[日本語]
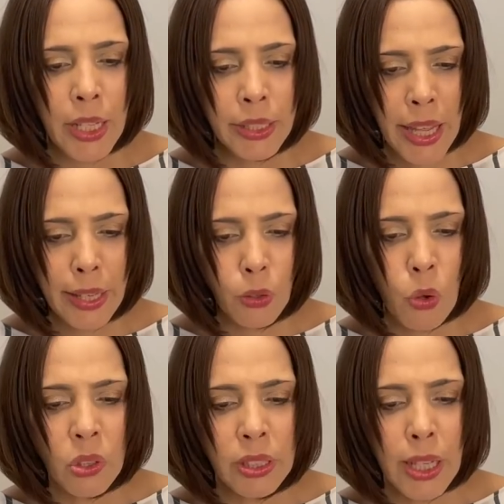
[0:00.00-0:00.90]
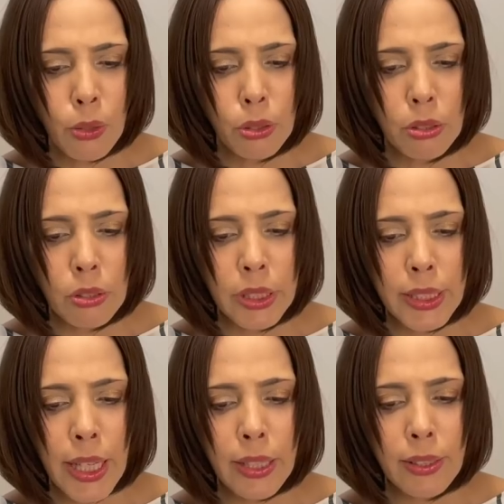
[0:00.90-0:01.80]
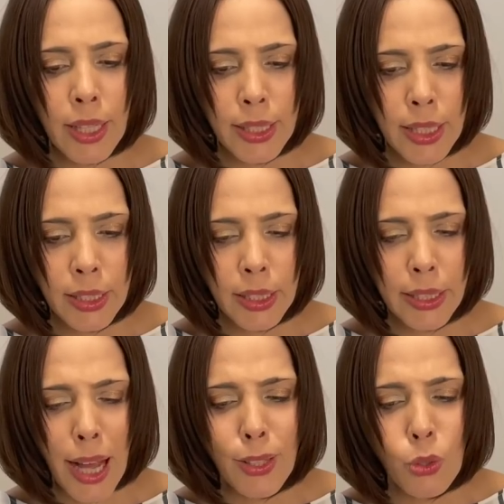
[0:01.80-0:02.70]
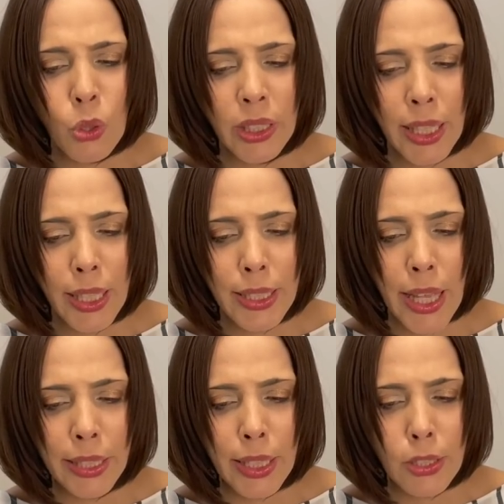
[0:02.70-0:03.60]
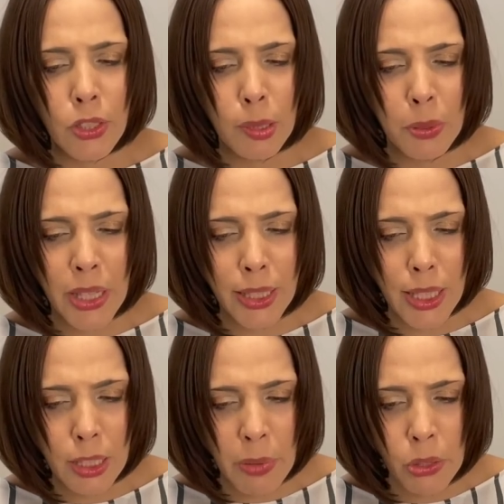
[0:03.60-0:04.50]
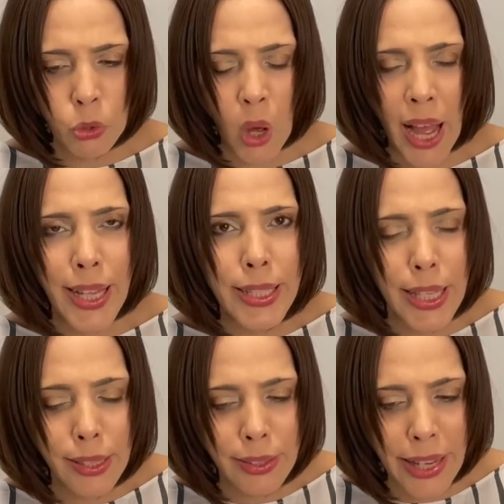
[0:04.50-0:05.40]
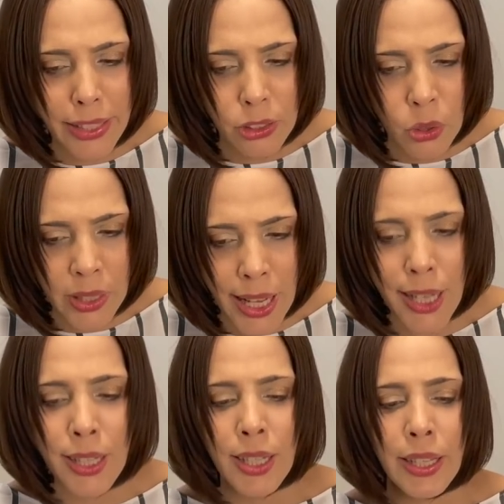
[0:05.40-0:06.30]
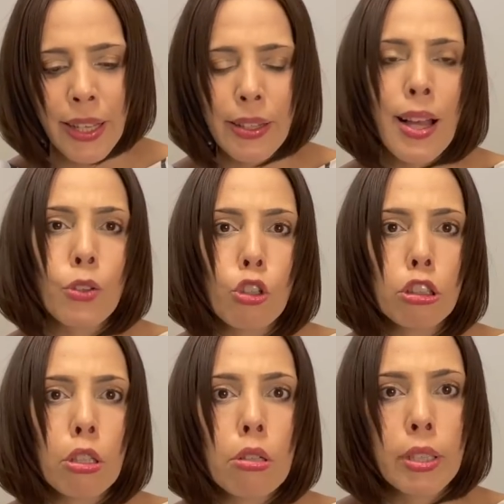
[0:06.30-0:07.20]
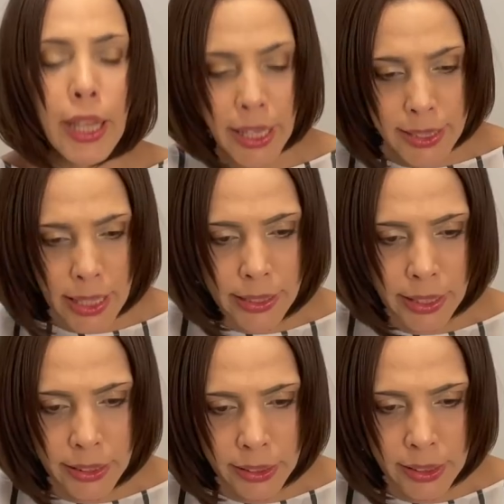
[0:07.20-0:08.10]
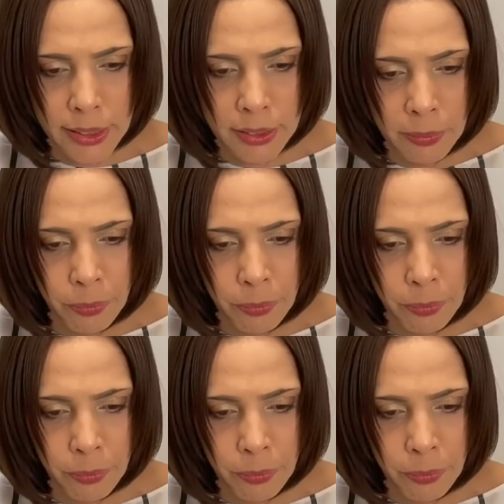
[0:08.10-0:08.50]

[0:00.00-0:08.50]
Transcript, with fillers: で、こんなことをしている間に韓国経済が潰れてしまうと焦っているのが、え韓国の経済界なんです。